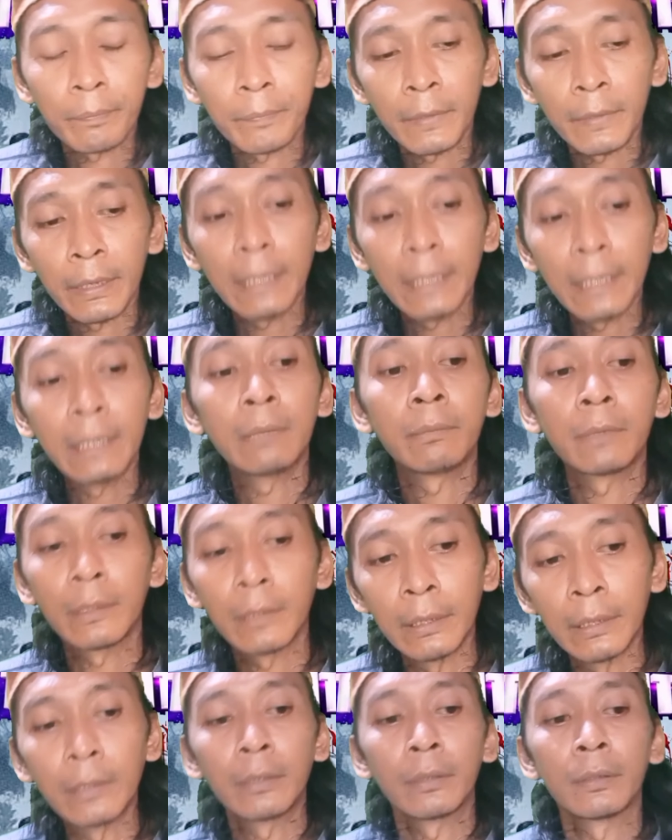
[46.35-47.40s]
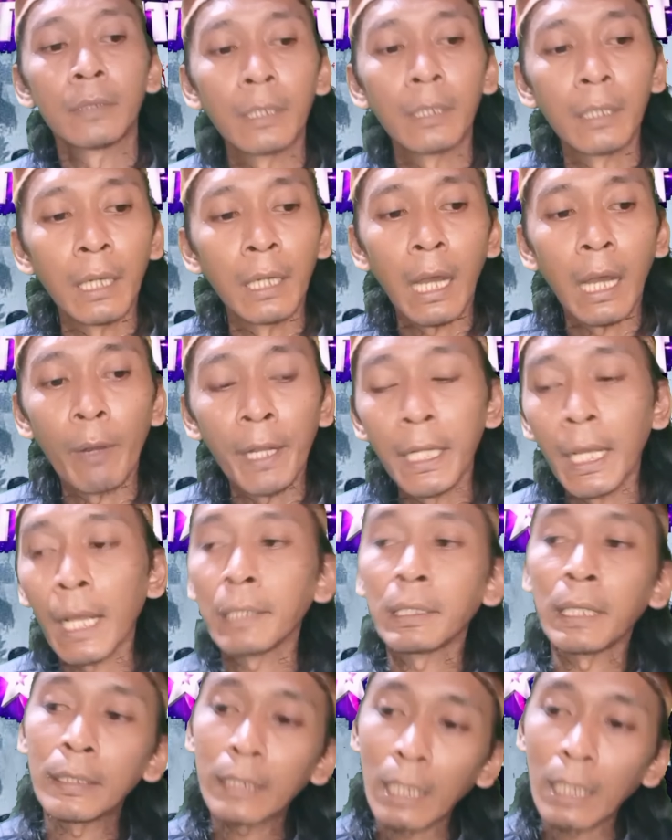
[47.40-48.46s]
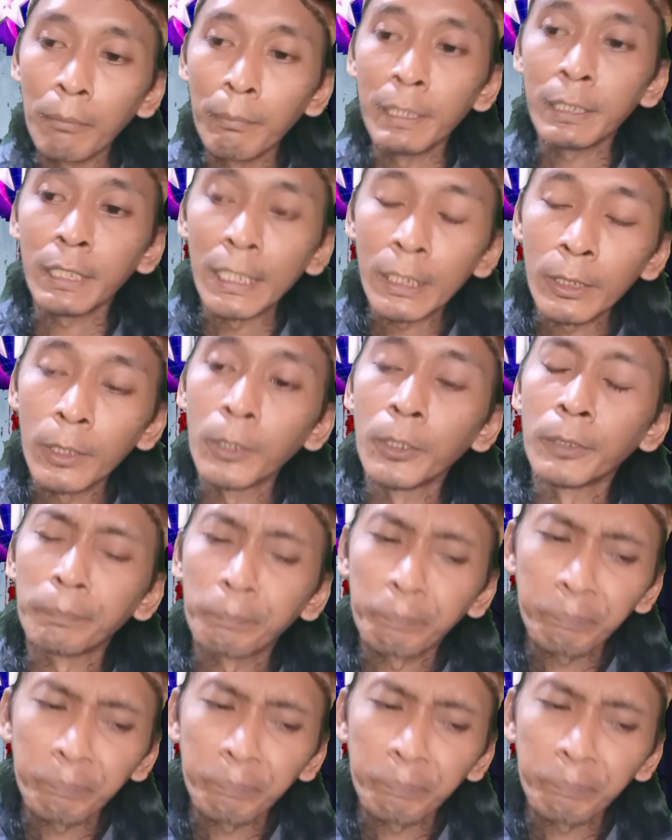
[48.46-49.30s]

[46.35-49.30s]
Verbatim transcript: Saya Uh, eh, awali dengan cerita mistis dulu.